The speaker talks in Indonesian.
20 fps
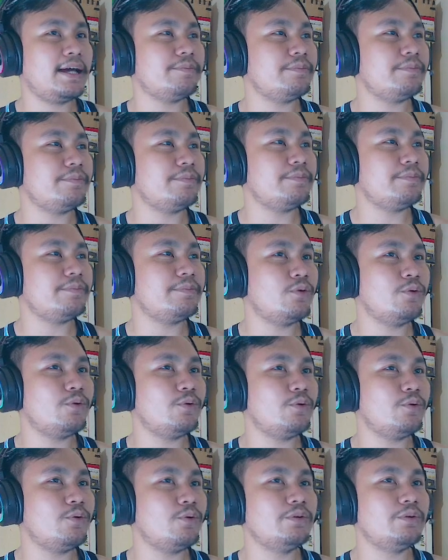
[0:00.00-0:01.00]

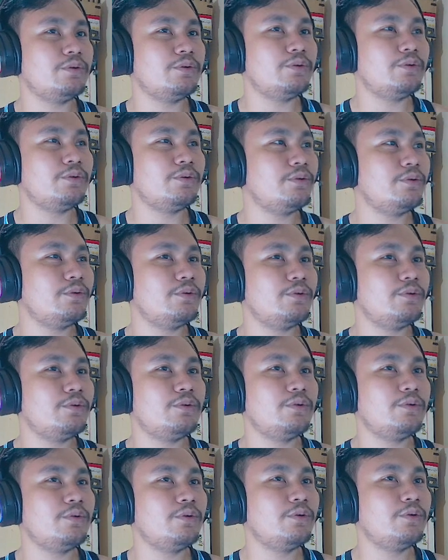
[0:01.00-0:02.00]

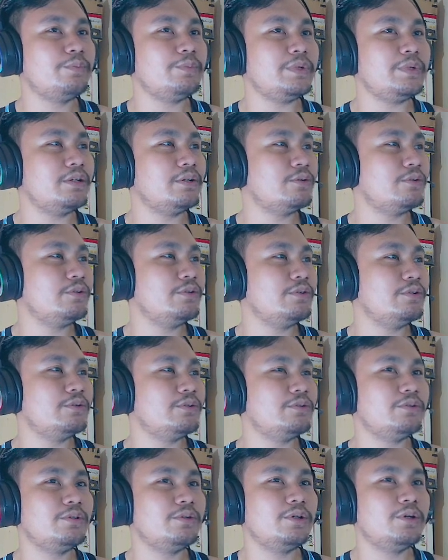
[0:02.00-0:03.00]
Mihoyo, mihoyo.